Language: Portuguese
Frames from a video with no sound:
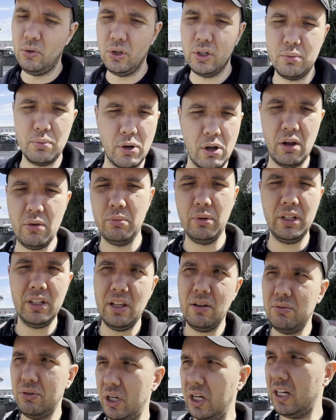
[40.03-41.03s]
Hoje
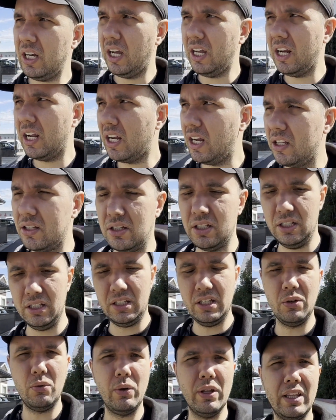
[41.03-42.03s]
provavelmente deve chegar aí na casa dos
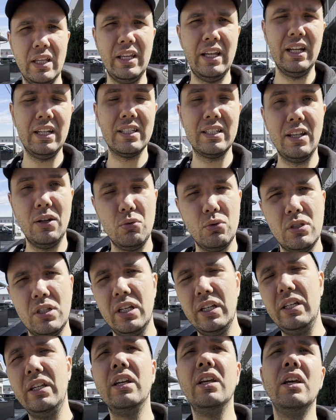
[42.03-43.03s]
150 ienes. Não
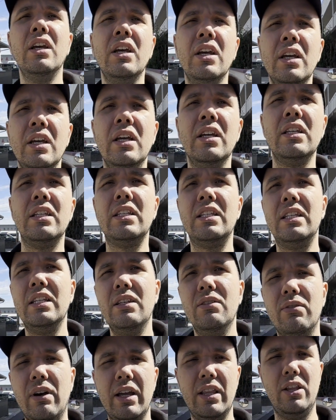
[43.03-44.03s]
sei
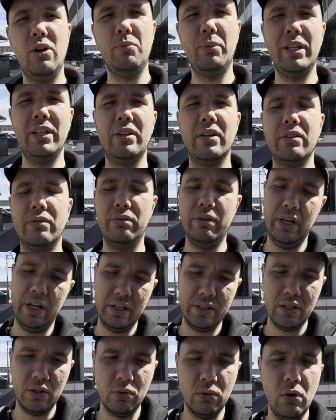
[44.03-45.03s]
se vai ter uma
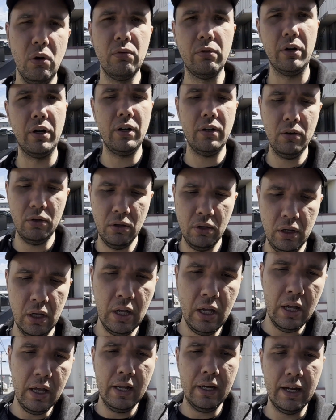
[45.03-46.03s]
interferência do governo.
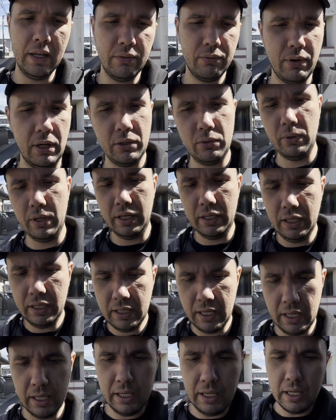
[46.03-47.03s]
Né? Fato é
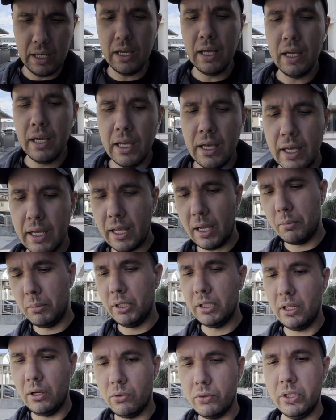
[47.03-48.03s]
que quem quer
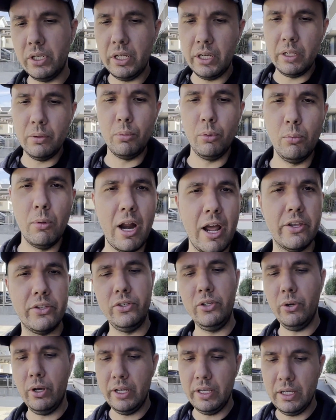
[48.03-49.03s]
mandar um dinheirinho pro
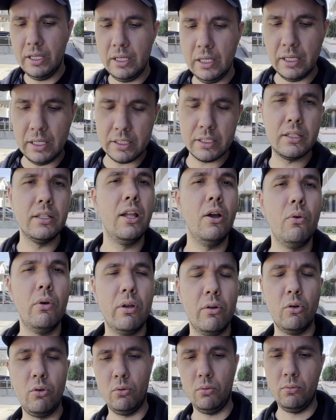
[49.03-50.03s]
Brasil aí, esse
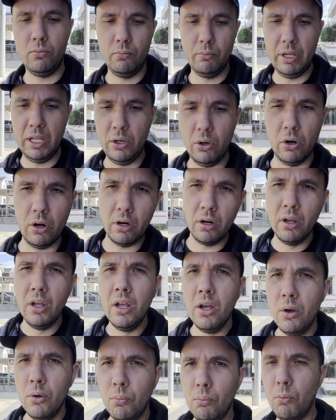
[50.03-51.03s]
não é o melhor
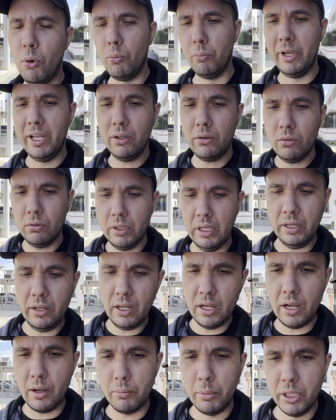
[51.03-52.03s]
momento,
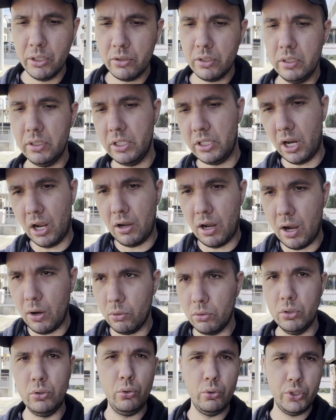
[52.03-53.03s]
né? A menos que seja
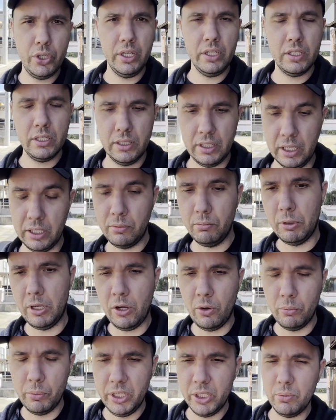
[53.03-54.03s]
algo de urgência que tem que
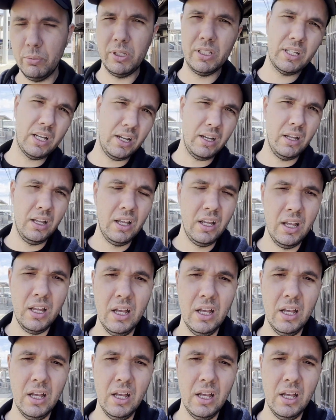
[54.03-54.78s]
realmente mandar,